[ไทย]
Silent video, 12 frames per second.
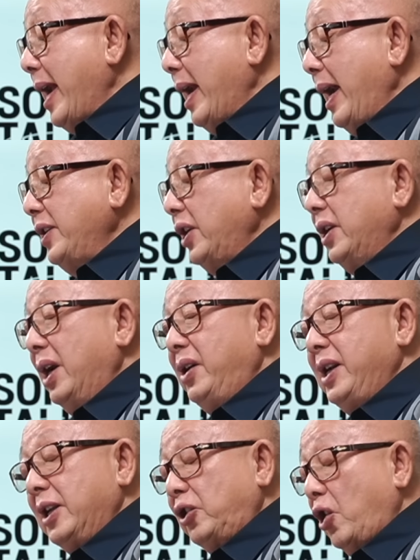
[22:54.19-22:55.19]
งให้เสนอ
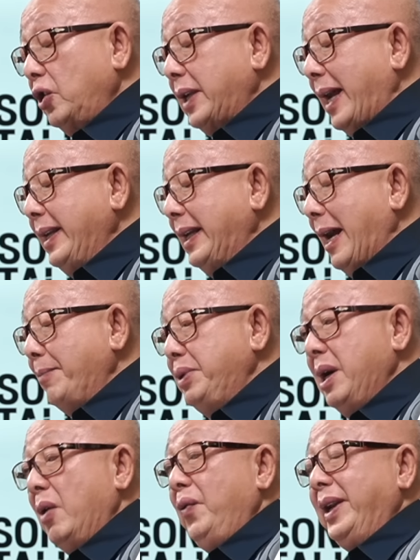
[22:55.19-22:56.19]
เรื่องต่อศาลฎีกา
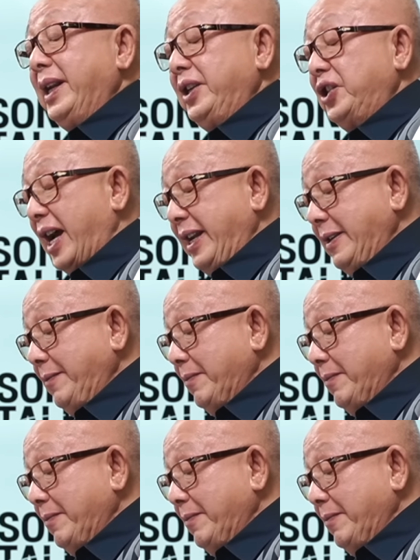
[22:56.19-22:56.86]
เพื่อวินิจฉัย